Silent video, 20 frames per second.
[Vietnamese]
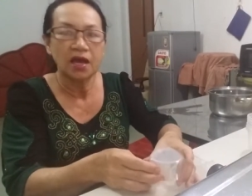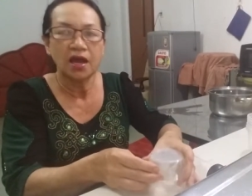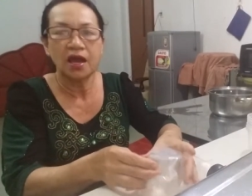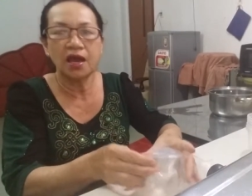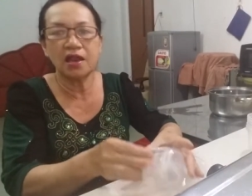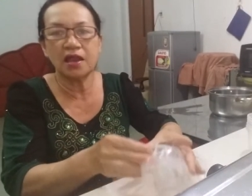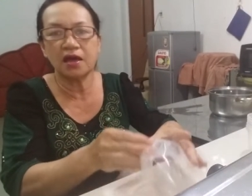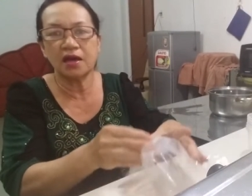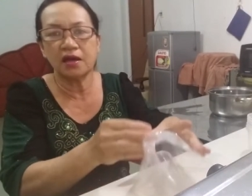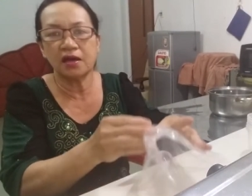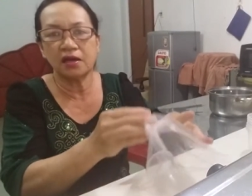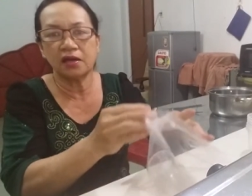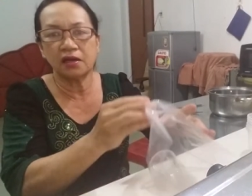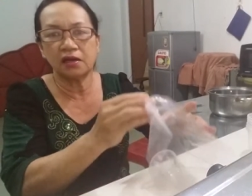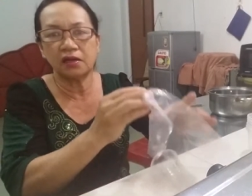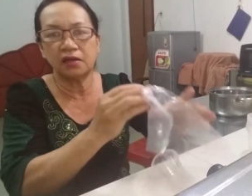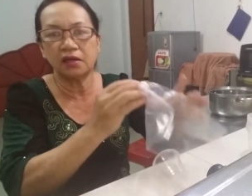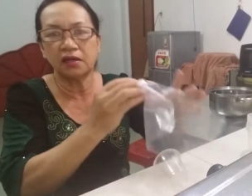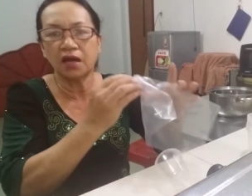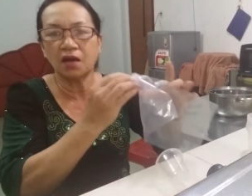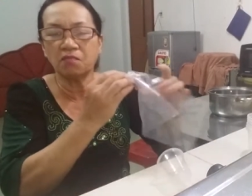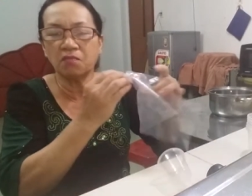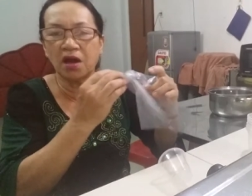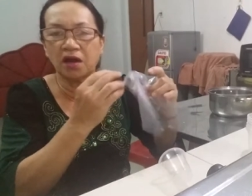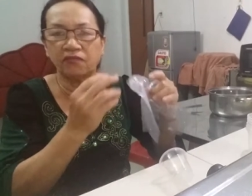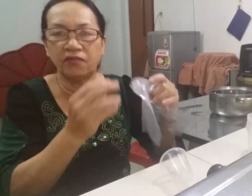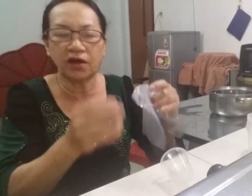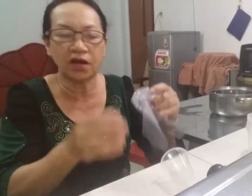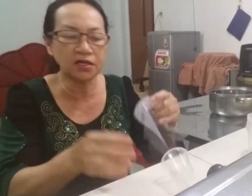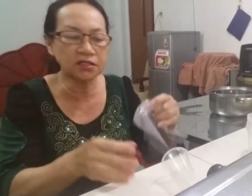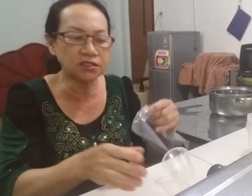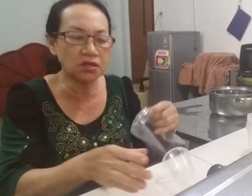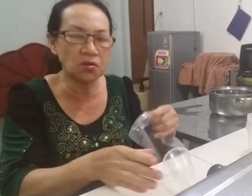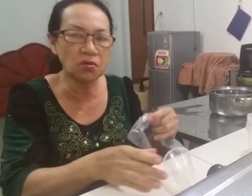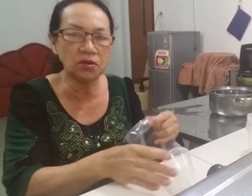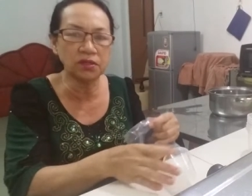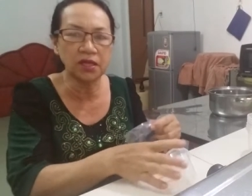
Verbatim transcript: hay là các bạn và các cháu